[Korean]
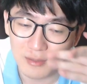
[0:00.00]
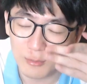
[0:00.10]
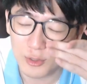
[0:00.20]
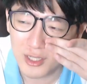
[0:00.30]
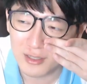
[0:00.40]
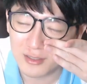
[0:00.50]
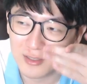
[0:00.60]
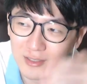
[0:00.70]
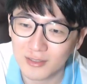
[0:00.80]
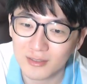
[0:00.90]
뭐냐
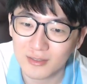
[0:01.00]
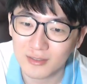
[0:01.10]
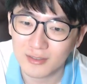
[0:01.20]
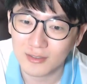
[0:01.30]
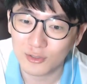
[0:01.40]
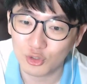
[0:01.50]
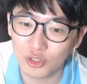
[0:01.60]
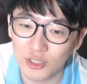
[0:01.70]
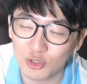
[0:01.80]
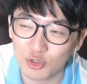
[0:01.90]

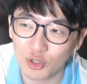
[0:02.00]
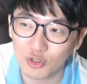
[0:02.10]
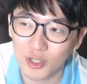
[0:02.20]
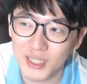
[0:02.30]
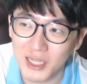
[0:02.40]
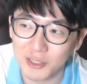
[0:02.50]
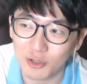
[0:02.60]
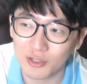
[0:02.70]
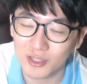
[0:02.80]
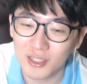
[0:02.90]
추신수 선수의
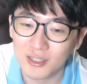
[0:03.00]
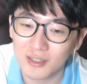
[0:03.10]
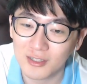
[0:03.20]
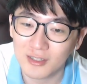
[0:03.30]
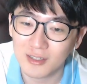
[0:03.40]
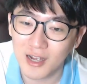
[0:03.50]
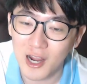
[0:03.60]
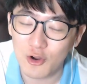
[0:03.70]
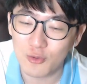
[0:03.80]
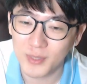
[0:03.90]
장인어른이
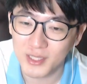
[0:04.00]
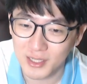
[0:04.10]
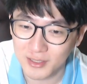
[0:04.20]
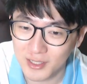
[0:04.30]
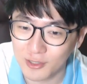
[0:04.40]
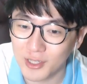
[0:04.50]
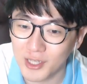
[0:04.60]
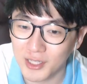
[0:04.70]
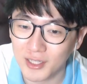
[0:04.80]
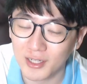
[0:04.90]
하운미 씨한테
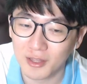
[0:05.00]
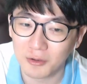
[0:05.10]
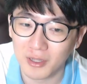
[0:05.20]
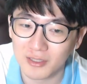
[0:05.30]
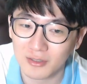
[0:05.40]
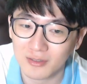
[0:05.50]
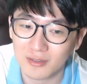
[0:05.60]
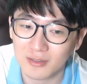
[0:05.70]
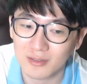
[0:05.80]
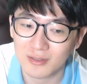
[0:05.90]
이렇게 얘기를 했다고 하죠.
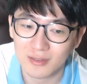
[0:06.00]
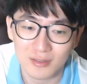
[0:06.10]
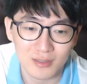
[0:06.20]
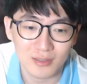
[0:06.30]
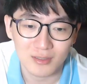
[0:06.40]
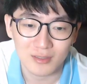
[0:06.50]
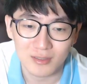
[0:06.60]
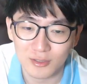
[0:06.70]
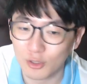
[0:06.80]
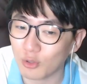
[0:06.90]

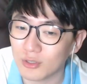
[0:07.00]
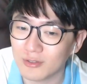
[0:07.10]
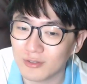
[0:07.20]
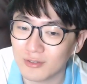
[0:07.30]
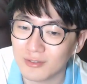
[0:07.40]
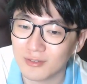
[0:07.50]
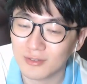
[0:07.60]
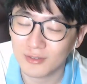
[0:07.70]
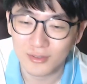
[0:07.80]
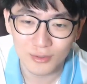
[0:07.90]
너는
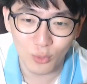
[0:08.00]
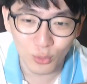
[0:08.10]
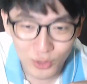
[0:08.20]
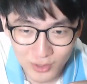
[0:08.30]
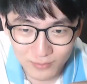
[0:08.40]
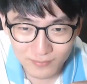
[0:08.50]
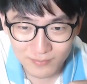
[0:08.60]
오늘